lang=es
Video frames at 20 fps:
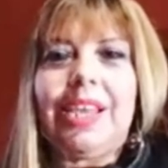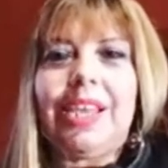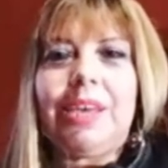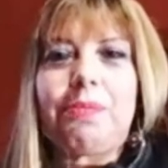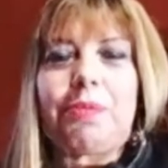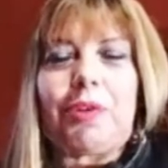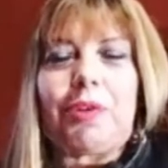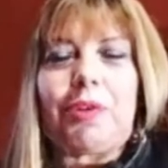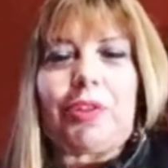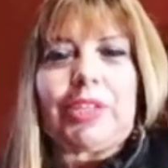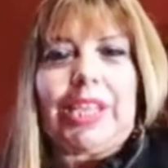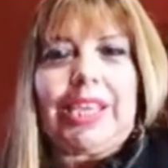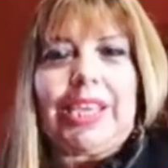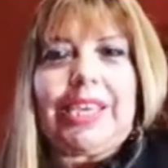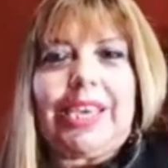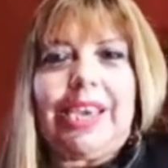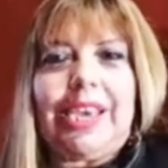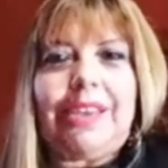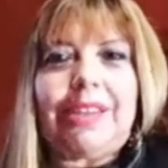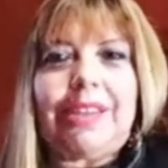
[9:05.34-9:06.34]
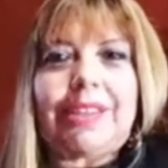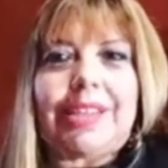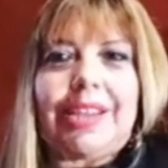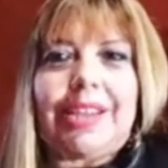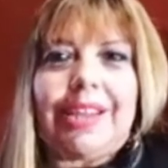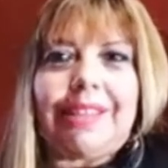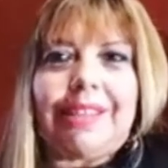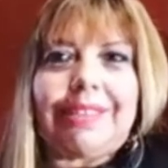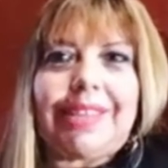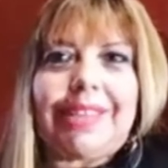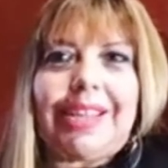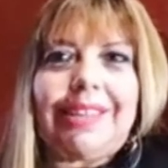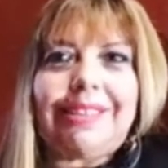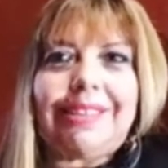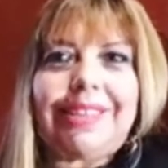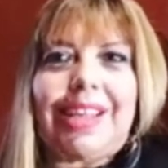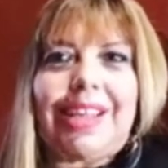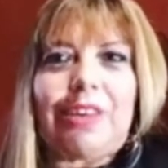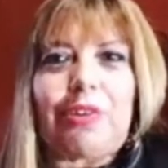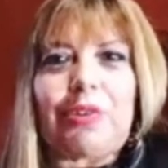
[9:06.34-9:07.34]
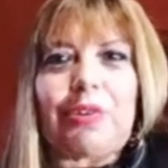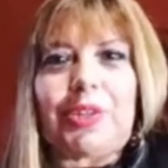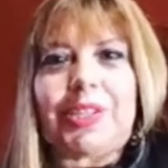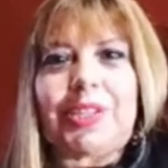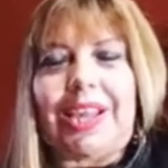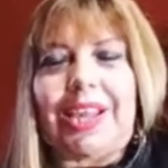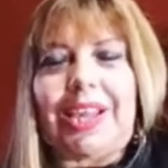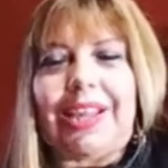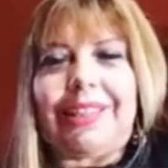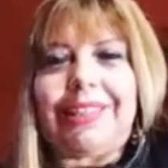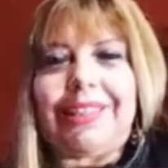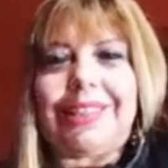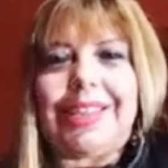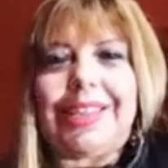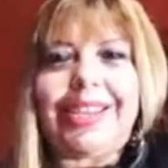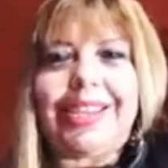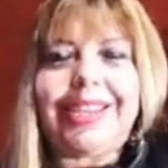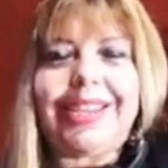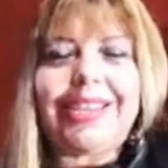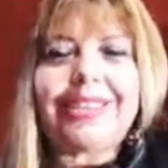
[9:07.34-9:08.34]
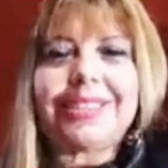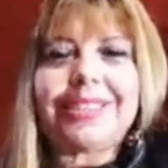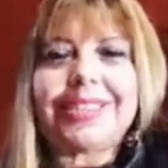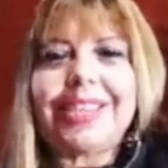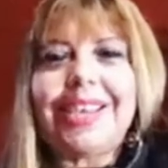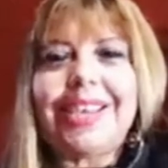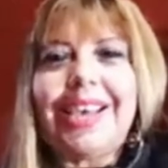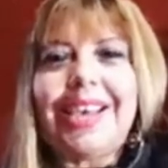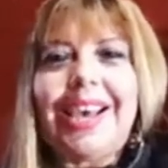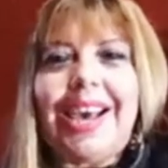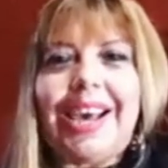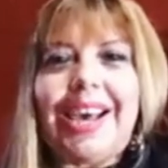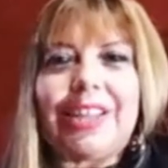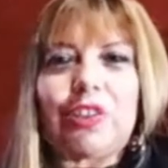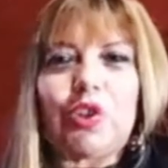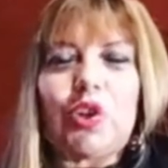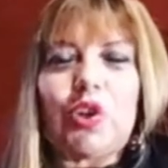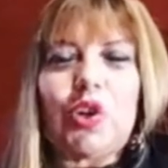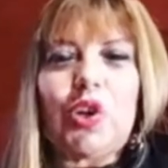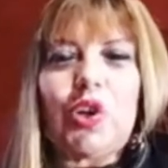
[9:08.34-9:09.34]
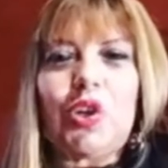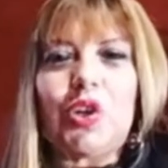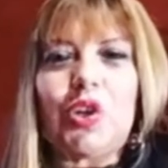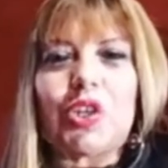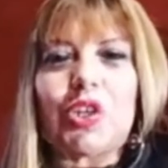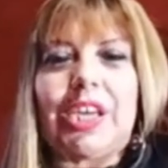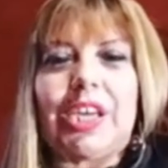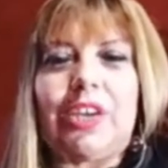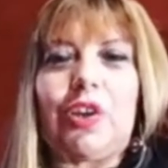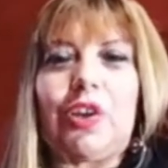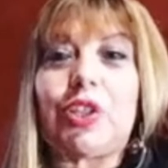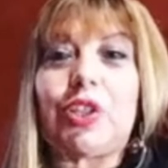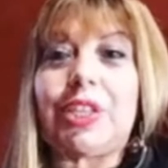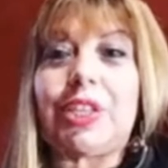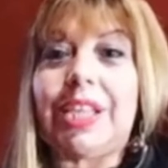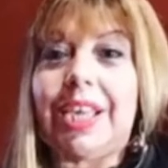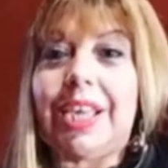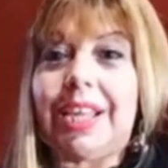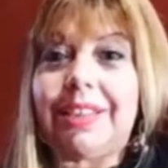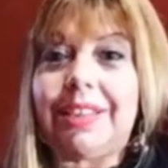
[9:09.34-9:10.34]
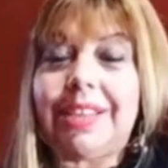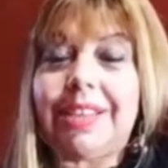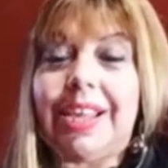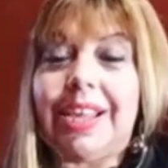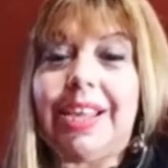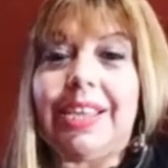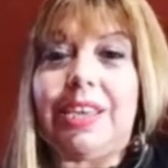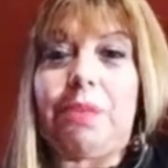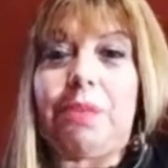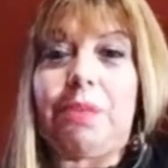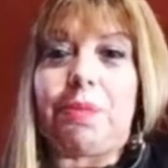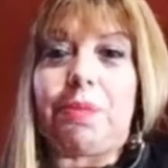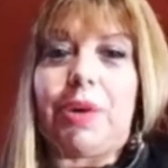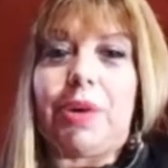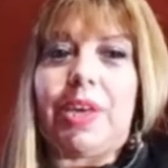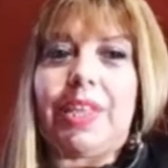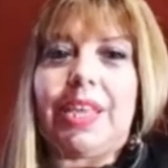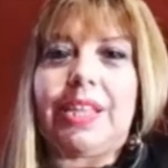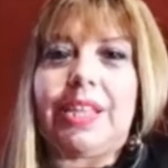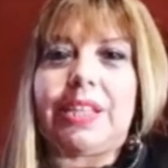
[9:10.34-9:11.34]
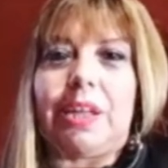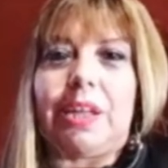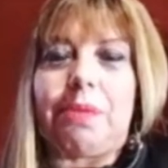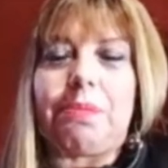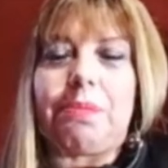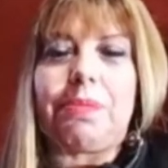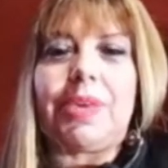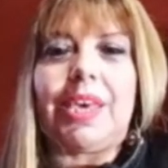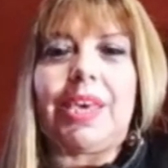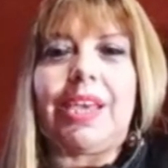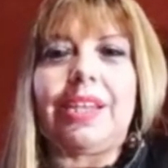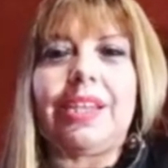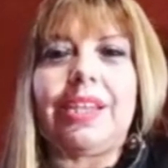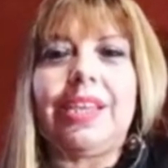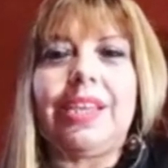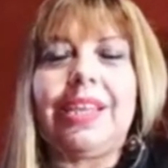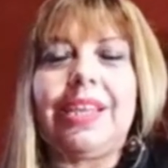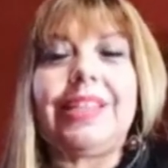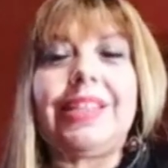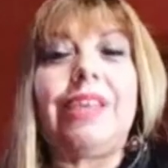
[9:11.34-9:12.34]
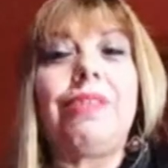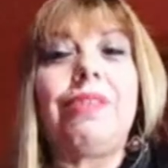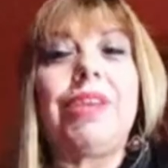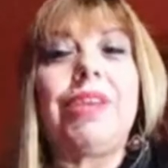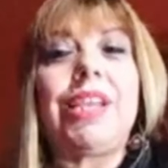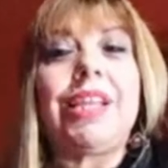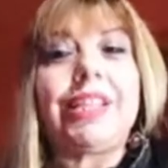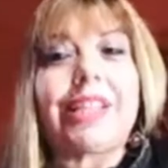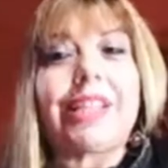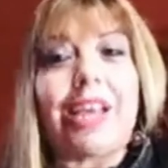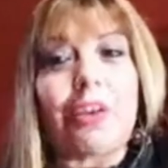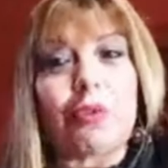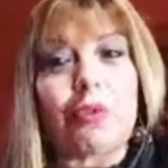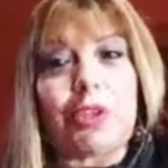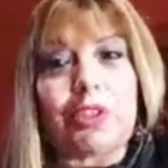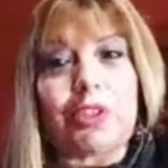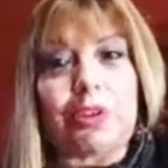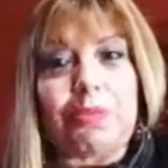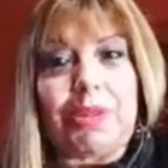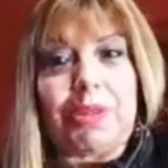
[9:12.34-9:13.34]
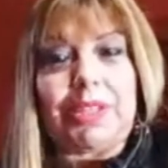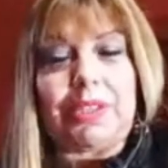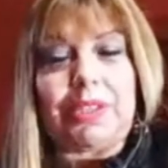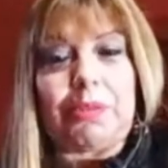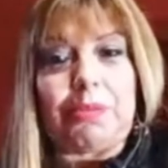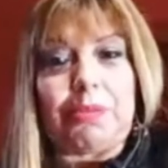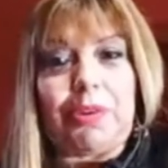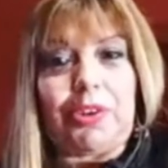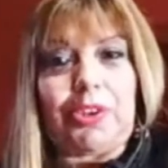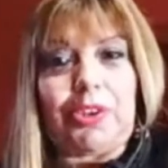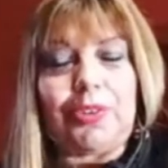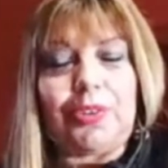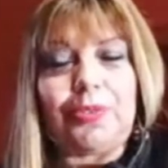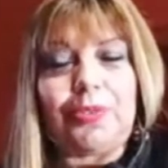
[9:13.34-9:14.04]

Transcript: proteger, estar atenta con nuestras antenas a todo lo que nos tienta y puede también debilitar nuestro matrimonio.